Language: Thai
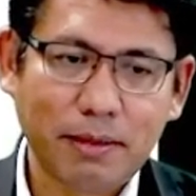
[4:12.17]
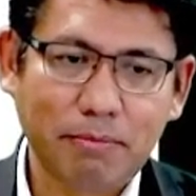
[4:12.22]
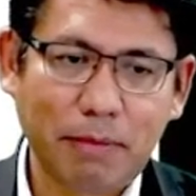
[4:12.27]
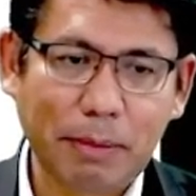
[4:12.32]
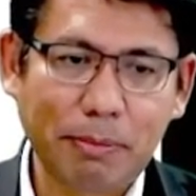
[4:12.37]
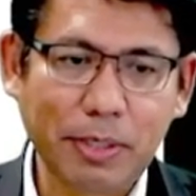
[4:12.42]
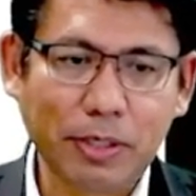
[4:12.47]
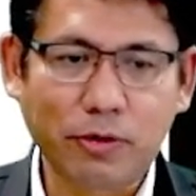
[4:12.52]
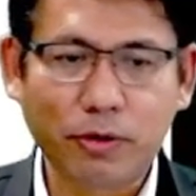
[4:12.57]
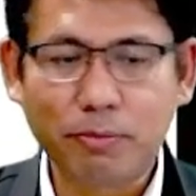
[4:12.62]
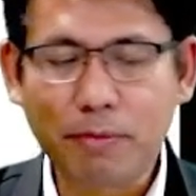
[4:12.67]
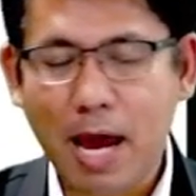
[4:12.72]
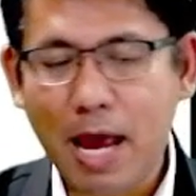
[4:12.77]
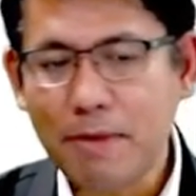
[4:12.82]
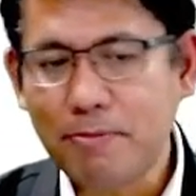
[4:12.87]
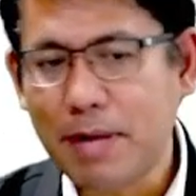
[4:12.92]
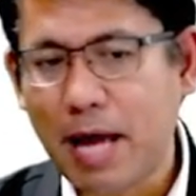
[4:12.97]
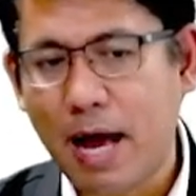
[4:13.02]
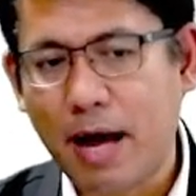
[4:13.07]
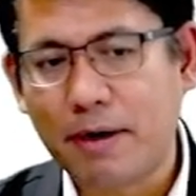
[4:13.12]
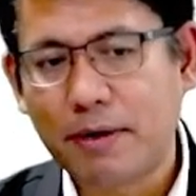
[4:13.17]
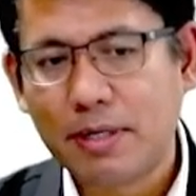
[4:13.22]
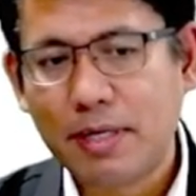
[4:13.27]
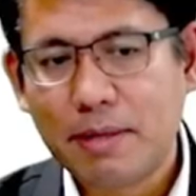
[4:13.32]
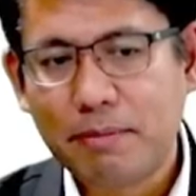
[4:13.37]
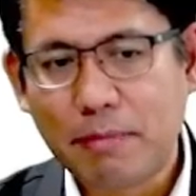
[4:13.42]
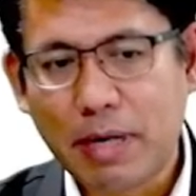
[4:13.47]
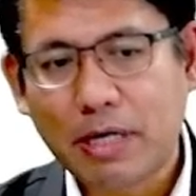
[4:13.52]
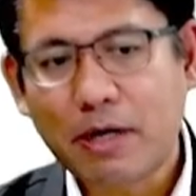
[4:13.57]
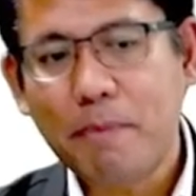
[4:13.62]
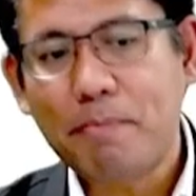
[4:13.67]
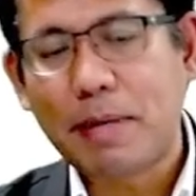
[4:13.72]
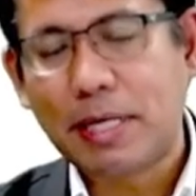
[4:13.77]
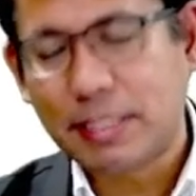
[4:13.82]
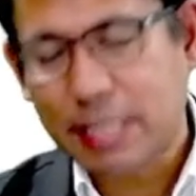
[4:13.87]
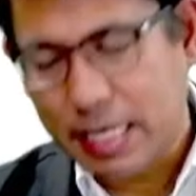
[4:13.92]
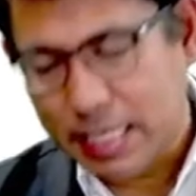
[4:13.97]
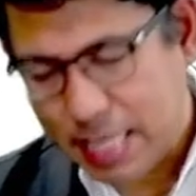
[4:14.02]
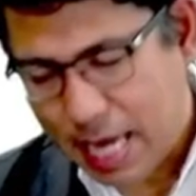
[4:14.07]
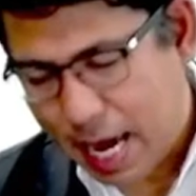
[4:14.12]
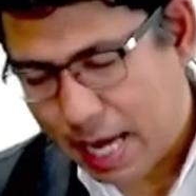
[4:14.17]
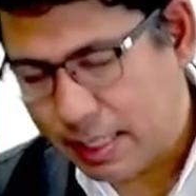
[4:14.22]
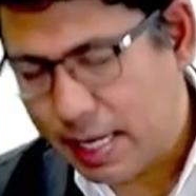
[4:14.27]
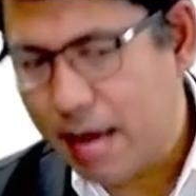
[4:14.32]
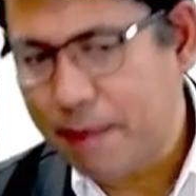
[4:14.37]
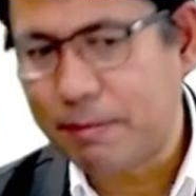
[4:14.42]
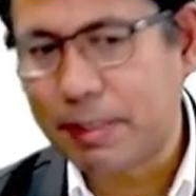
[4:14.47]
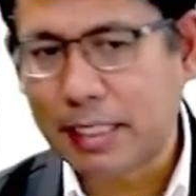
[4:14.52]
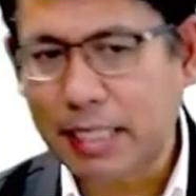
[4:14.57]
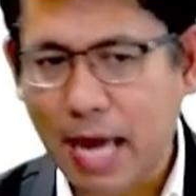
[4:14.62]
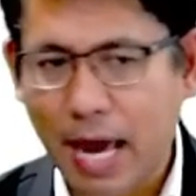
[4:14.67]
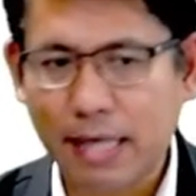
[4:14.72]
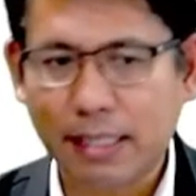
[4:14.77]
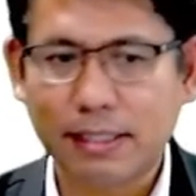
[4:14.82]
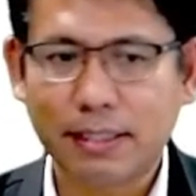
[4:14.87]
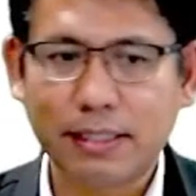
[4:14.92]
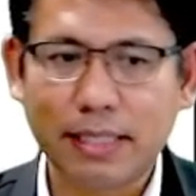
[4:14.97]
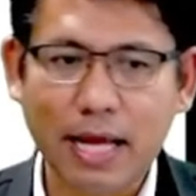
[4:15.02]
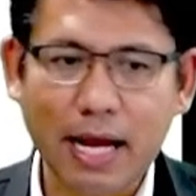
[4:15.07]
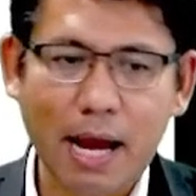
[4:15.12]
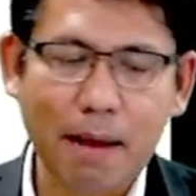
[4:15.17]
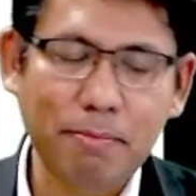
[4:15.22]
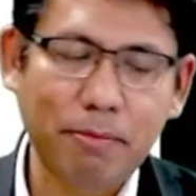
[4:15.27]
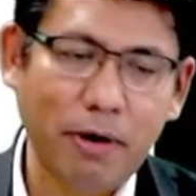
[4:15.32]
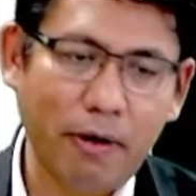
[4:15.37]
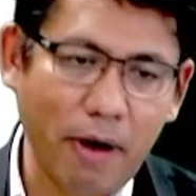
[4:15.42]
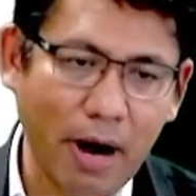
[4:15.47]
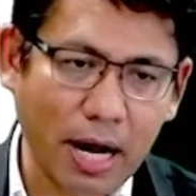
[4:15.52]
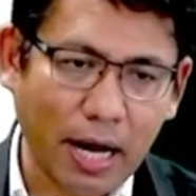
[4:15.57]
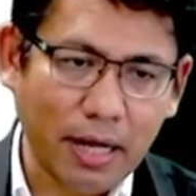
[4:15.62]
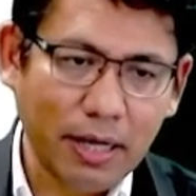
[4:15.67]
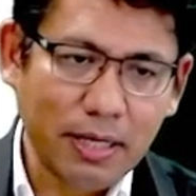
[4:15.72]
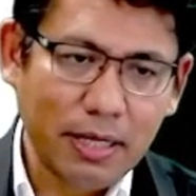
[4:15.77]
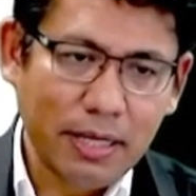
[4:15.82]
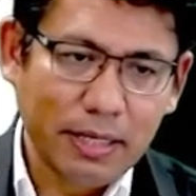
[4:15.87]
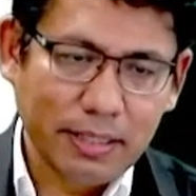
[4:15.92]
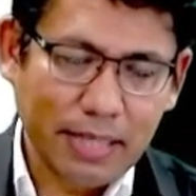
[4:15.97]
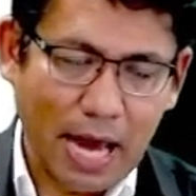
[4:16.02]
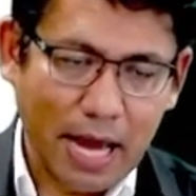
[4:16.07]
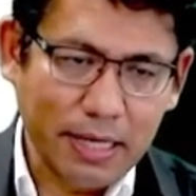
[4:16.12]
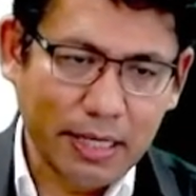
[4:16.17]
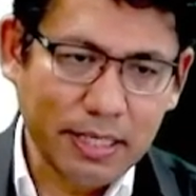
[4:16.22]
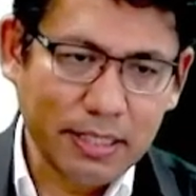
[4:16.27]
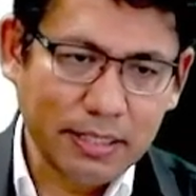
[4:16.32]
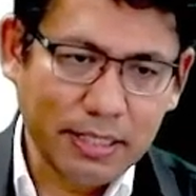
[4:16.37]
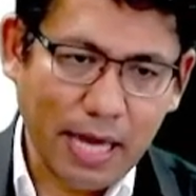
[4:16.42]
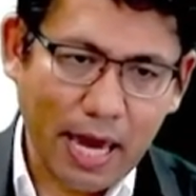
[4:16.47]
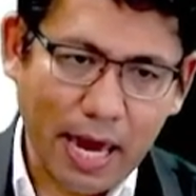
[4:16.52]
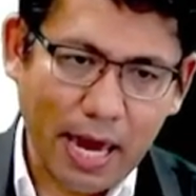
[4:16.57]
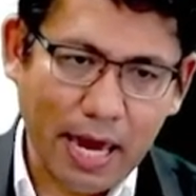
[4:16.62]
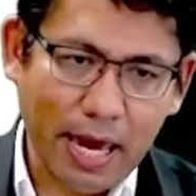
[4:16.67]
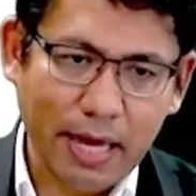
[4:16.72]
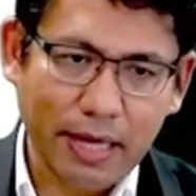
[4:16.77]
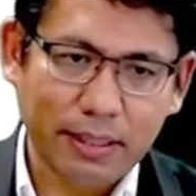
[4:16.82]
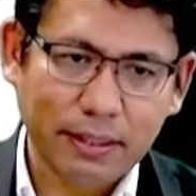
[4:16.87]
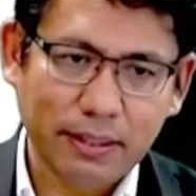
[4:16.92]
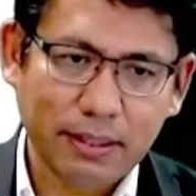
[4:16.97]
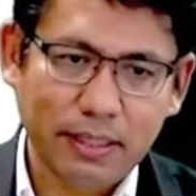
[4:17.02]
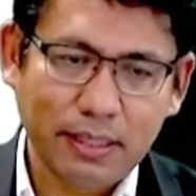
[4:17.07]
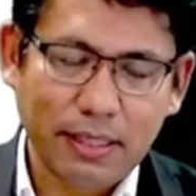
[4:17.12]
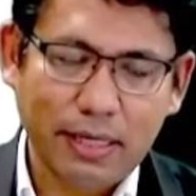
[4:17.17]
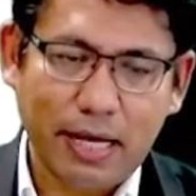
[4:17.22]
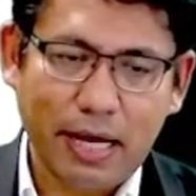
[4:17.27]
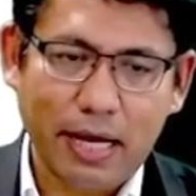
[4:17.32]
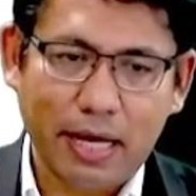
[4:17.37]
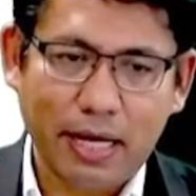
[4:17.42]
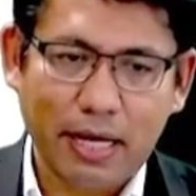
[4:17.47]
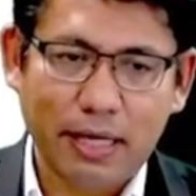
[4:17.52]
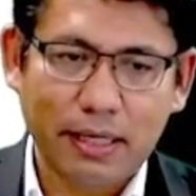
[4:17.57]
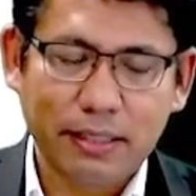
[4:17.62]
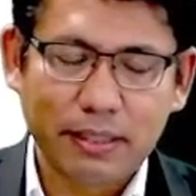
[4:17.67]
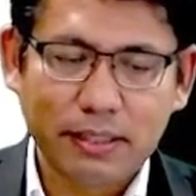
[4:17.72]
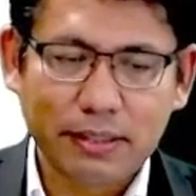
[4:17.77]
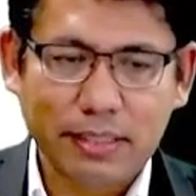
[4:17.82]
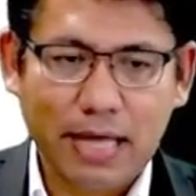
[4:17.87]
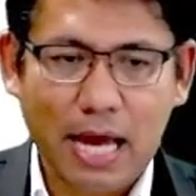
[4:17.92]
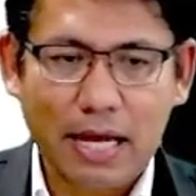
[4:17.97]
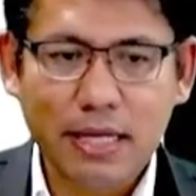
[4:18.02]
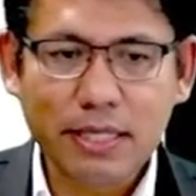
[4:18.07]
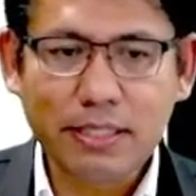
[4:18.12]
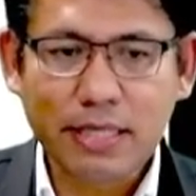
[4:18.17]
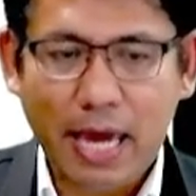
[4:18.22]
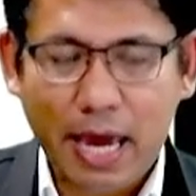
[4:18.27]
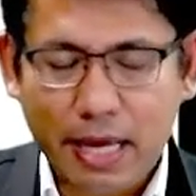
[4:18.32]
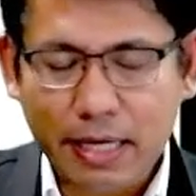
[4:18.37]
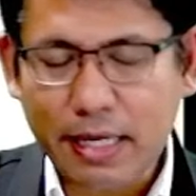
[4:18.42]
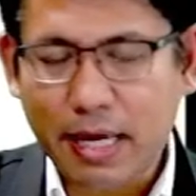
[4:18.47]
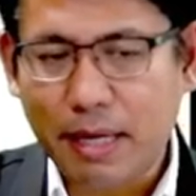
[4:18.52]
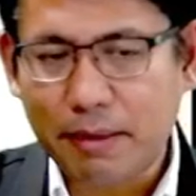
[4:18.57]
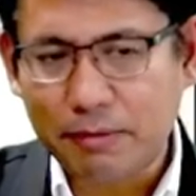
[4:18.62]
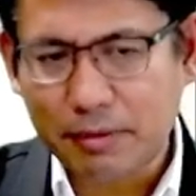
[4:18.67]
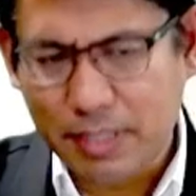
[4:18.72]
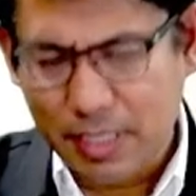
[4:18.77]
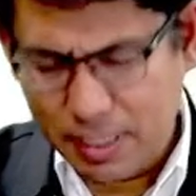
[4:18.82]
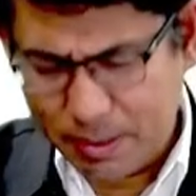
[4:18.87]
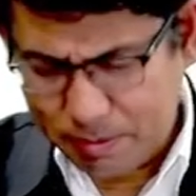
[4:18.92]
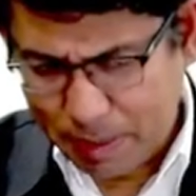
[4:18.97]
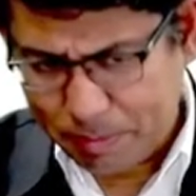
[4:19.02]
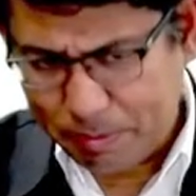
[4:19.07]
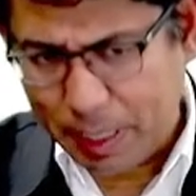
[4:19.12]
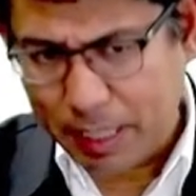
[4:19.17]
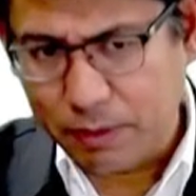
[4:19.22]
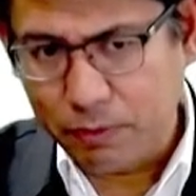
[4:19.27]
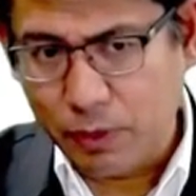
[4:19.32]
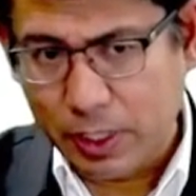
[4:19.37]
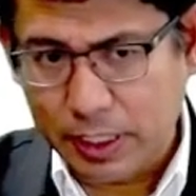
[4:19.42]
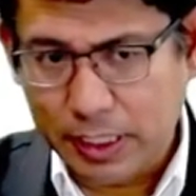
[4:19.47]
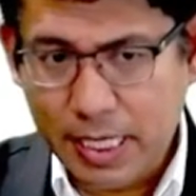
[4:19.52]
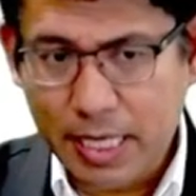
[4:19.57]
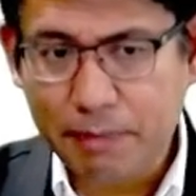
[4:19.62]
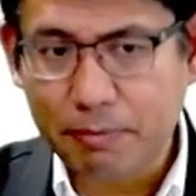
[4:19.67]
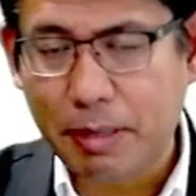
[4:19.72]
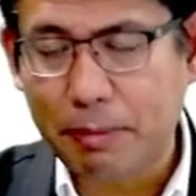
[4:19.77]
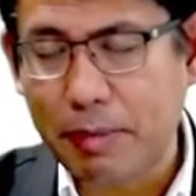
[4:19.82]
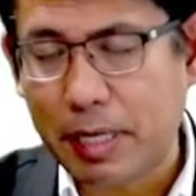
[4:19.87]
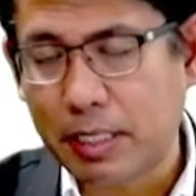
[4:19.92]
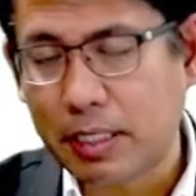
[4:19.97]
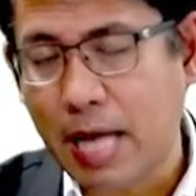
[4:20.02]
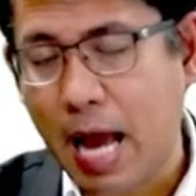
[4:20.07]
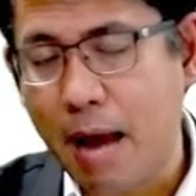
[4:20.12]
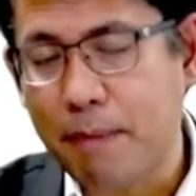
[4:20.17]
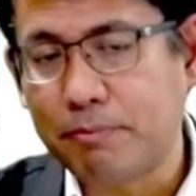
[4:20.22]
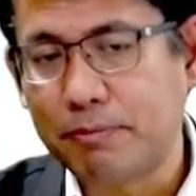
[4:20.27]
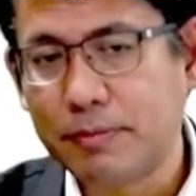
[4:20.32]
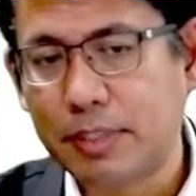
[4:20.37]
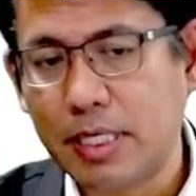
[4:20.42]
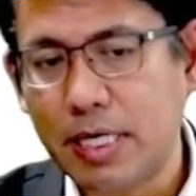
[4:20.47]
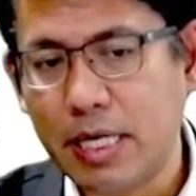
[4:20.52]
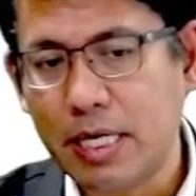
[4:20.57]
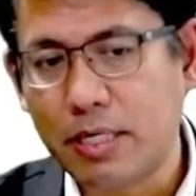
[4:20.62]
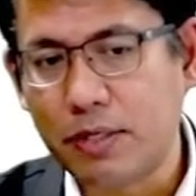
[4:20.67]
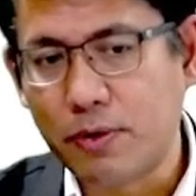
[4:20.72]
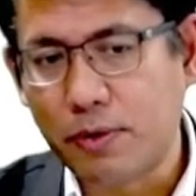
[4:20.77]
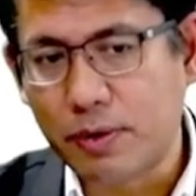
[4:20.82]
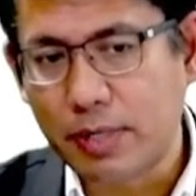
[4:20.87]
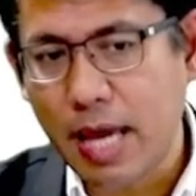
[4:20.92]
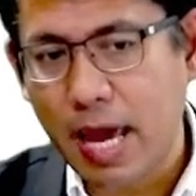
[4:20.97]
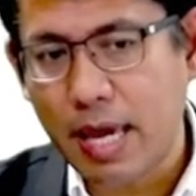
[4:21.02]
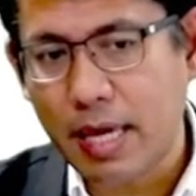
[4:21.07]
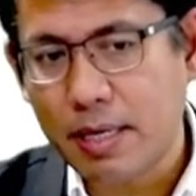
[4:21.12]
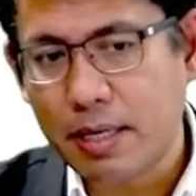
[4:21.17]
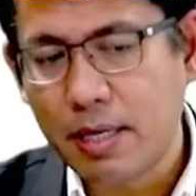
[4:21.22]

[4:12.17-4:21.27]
มันผิดกฎหมายหรือเปล่ามันก็เป็นสัญญาได้เหมือนกันนะครับเพราะว่าการเล่นแชร์เนี่ยคือมันเป็นวอร์ดดิ้งมันเป็นคำที่อยู่ใน